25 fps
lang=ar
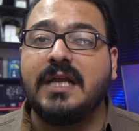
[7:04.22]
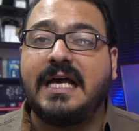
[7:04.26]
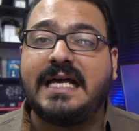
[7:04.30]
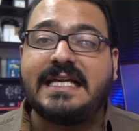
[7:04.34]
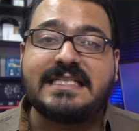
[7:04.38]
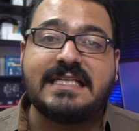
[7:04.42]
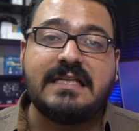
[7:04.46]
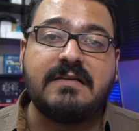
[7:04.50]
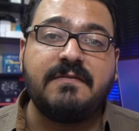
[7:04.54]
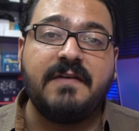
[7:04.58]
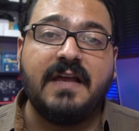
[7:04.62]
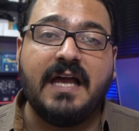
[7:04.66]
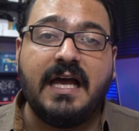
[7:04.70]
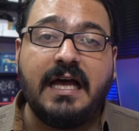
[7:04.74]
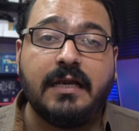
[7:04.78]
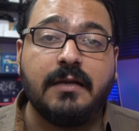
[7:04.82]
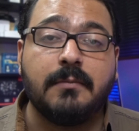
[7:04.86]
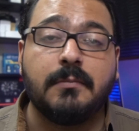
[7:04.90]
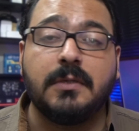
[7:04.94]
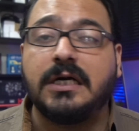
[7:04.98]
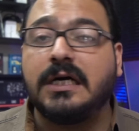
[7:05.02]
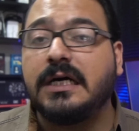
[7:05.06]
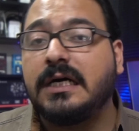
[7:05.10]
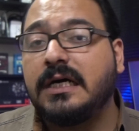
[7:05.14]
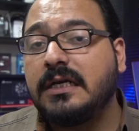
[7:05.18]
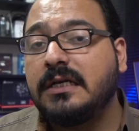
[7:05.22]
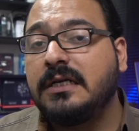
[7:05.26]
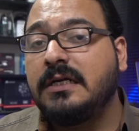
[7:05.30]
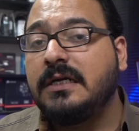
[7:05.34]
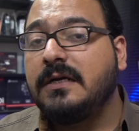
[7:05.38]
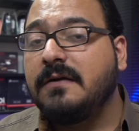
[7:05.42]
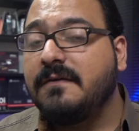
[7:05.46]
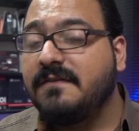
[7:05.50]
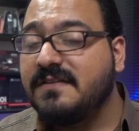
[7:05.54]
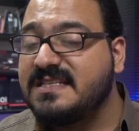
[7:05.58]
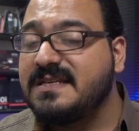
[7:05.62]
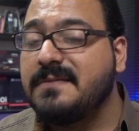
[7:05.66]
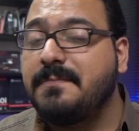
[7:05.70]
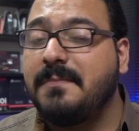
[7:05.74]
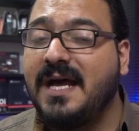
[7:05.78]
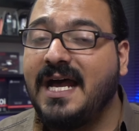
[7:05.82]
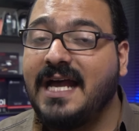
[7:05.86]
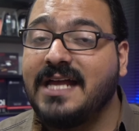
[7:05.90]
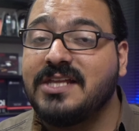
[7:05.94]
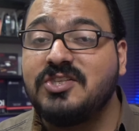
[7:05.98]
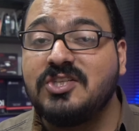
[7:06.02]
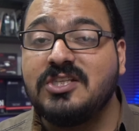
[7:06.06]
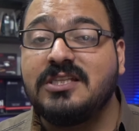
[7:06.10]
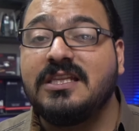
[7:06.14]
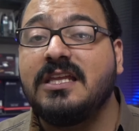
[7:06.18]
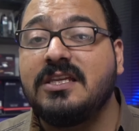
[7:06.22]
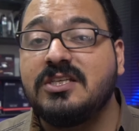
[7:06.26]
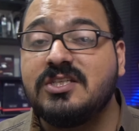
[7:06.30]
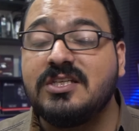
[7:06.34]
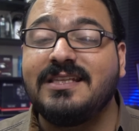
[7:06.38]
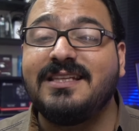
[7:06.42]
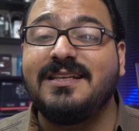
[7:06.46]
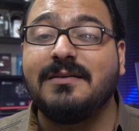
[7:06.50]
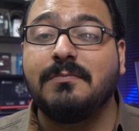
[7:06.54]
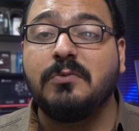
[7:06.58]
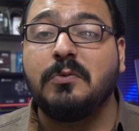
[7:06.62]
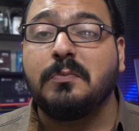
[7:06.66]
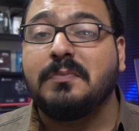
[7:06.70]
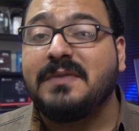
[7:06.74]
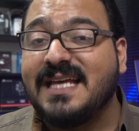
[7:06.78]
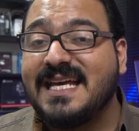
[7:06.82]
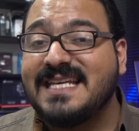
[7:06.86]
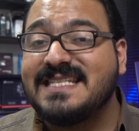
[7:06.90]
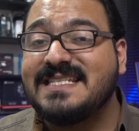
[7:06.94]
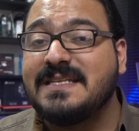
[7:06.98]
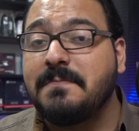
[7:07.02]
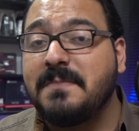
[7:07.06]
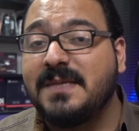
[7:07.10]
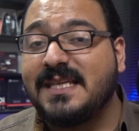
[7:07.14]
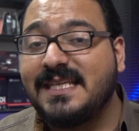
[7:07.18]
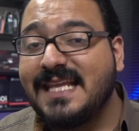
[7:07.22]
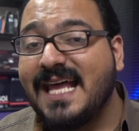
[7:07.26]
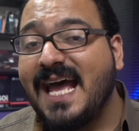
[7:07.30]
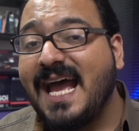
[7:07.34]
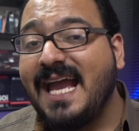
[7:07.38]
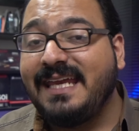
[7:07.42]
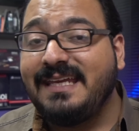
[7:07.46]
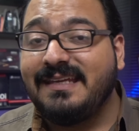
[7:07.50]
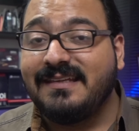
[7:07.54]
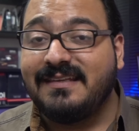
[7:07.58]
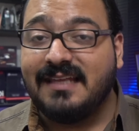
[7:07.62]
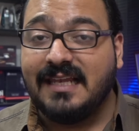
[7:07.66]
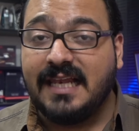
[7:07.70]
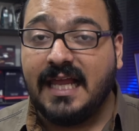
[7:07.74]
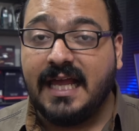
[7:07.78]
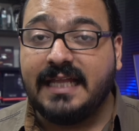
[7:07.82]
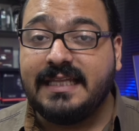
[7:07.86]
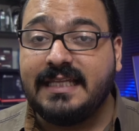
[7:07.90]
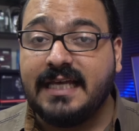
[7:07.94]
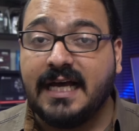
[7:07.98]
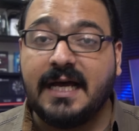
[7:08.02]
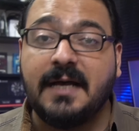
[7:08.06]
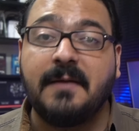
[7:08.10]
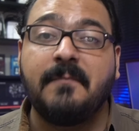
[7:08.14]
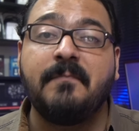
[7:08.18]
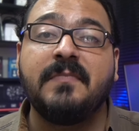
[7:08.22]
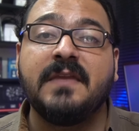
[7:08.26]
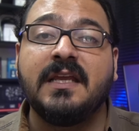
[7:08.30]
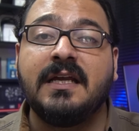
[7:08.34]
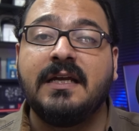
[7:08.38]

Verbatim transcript: منعزل في عالم اخر فسماعه جدا جدا ممتازه من ناحيه الاداء